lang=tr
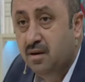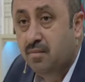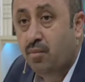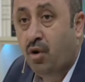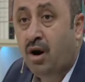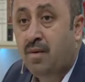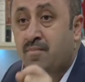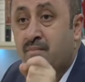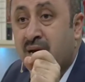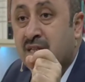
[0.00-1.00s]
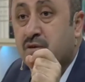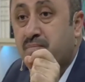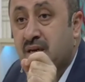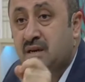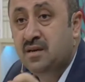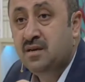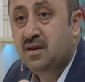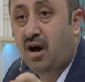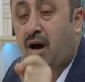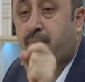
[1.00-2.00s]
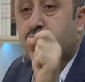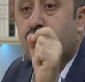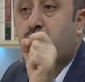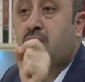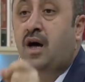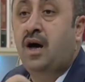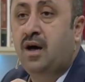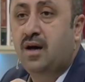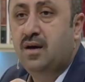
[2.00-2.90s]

Muhammed bin Abdullah